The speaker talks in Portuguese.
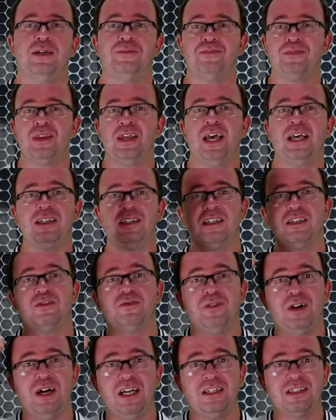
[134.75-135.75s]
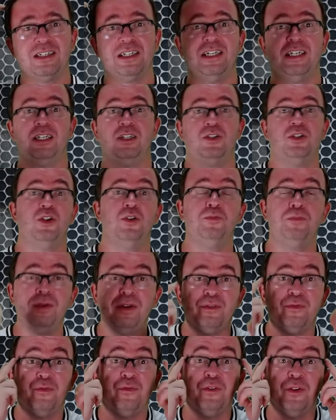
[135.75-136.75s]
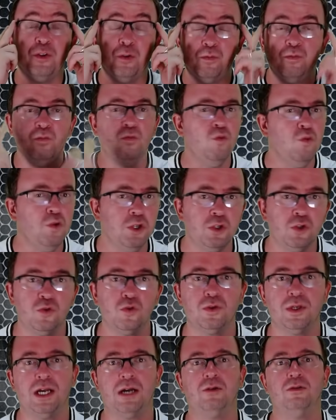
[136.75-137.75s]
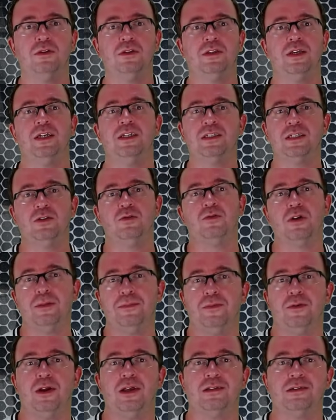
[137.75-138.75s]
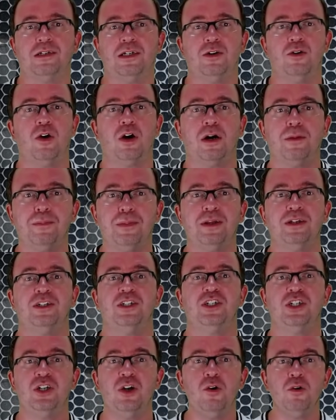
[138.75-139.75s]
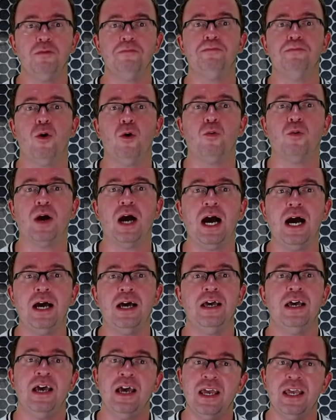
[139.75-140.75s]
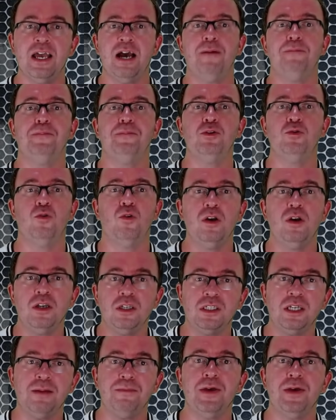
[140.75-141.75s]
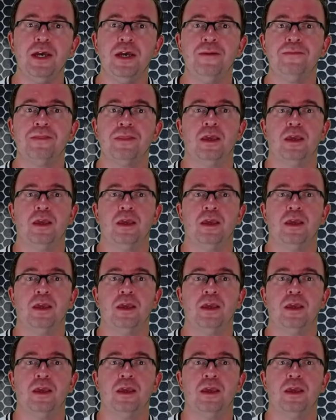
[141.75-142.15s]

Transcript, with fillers: E essas falhas, queridos, eu prefiro muito que aconteça no Campeonato Carioca para a gente não empolgar e abrir o olho e saber.